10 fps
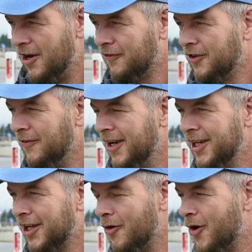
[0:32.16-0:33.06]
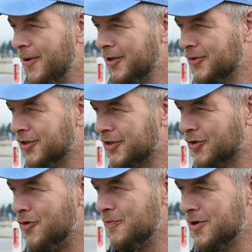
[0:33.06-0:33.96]
Auf die wenige Arbeit, was
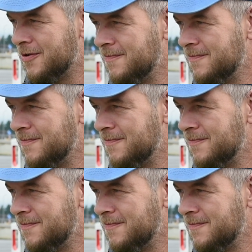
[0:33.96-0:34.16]
jetzt kommt.